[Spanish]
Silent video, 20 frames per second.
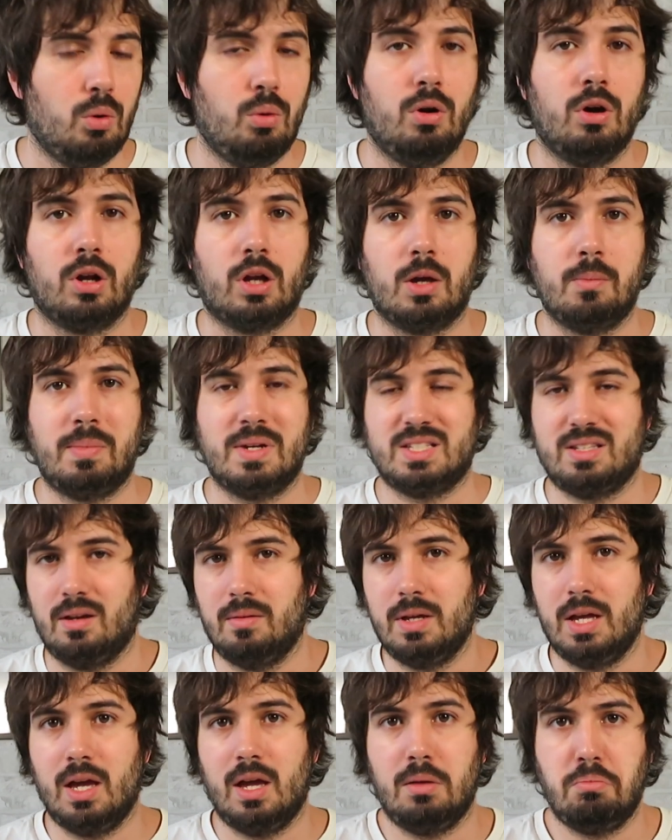jugador que
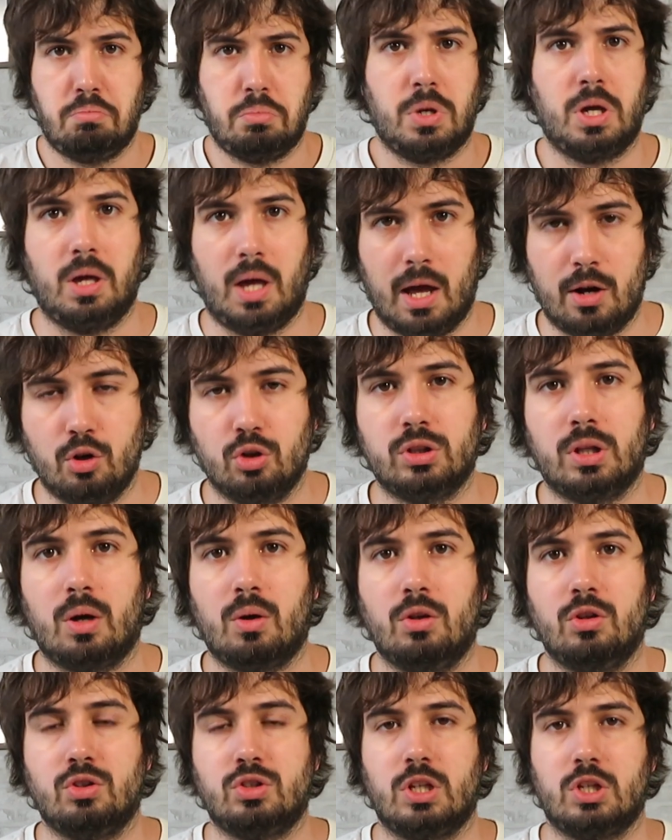pasa bien, que
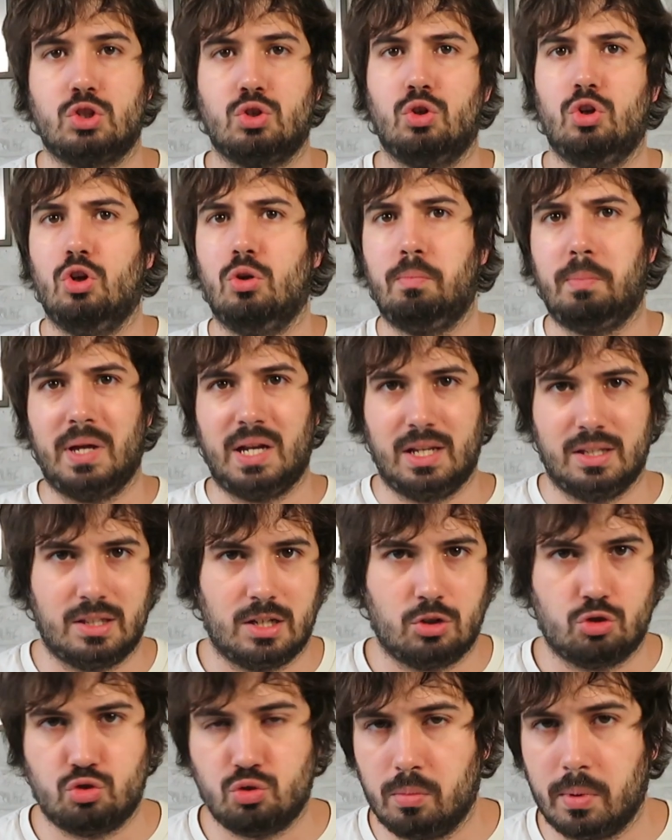anota cuando está solo,
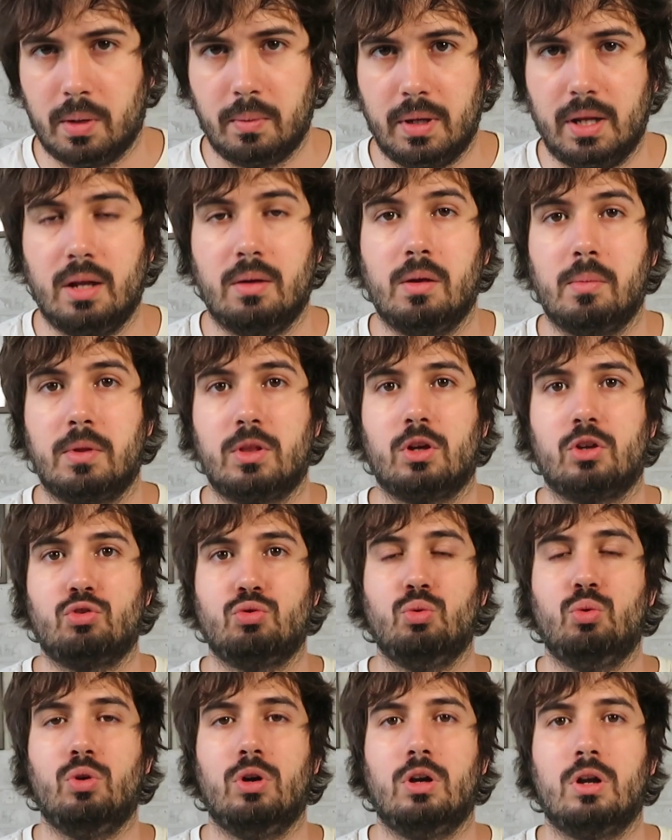penetra súper bien, a mí me parece que
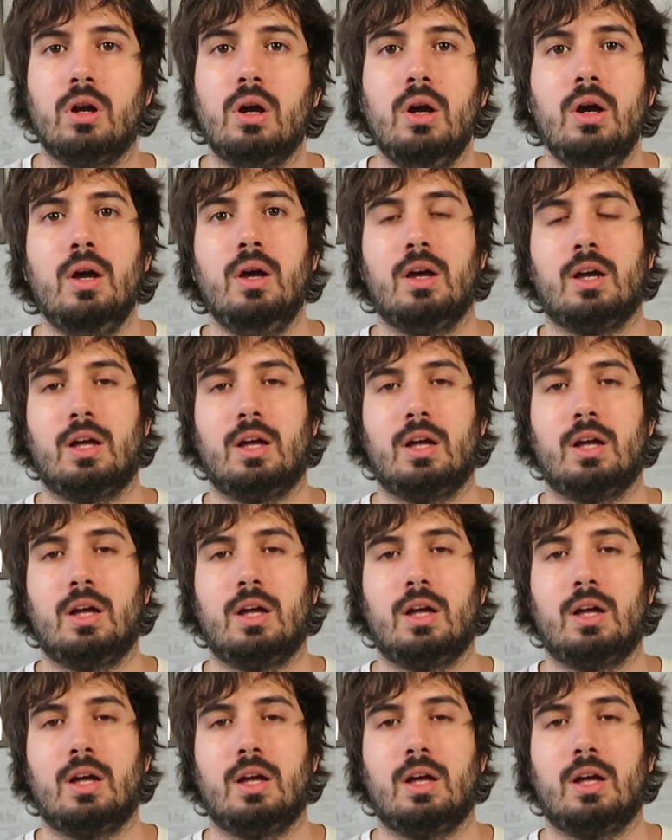es un jugador